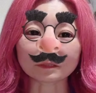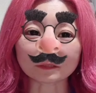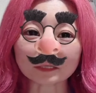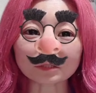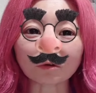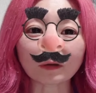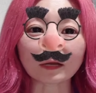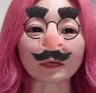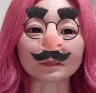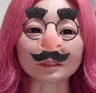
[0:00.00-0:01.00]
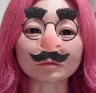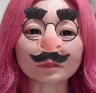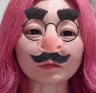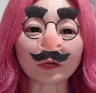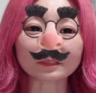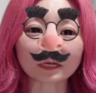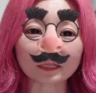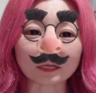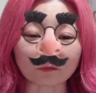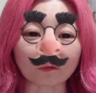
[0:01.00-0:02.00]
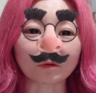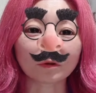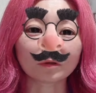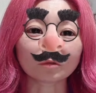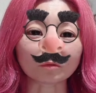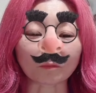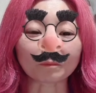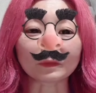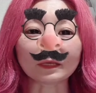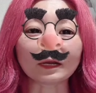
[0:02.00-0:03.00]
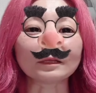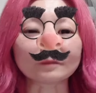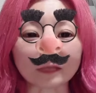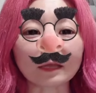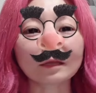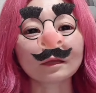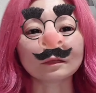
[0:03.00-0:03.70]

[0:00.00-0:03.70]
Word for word: 三四郎は自分で取り扱わないとちょっと嫌なんですね。